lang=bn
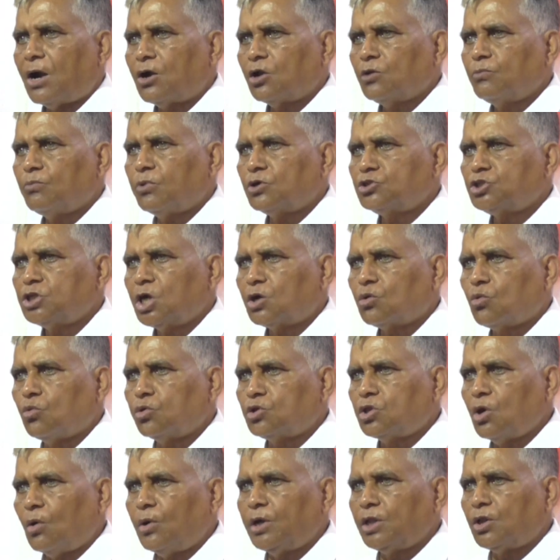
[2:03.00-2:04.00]
ভারতবর্ষের
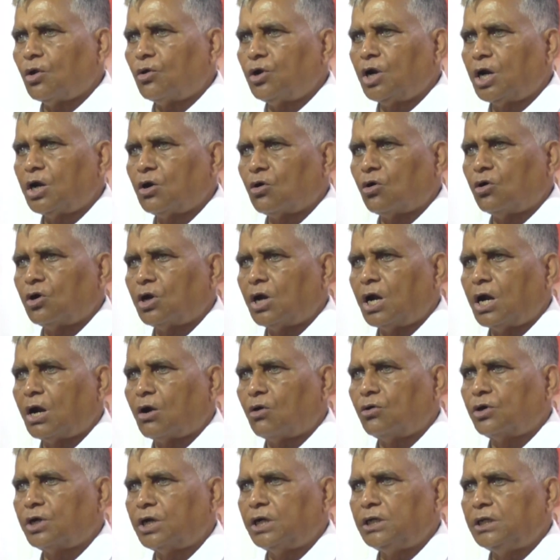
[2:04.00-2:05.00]
কোথাও এই ধরনের ঘটনা
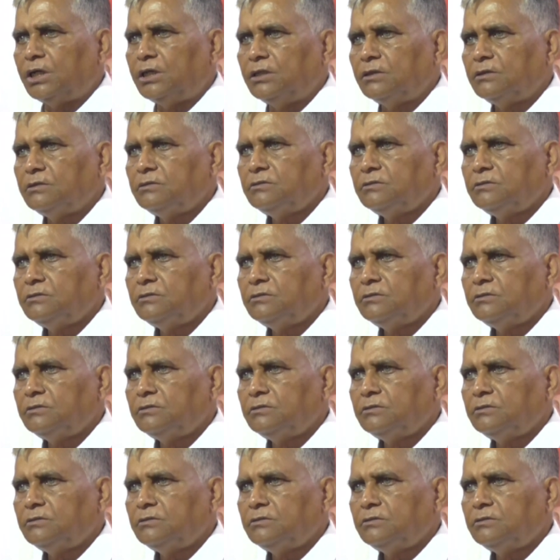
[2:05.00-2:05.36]
ঘটেনি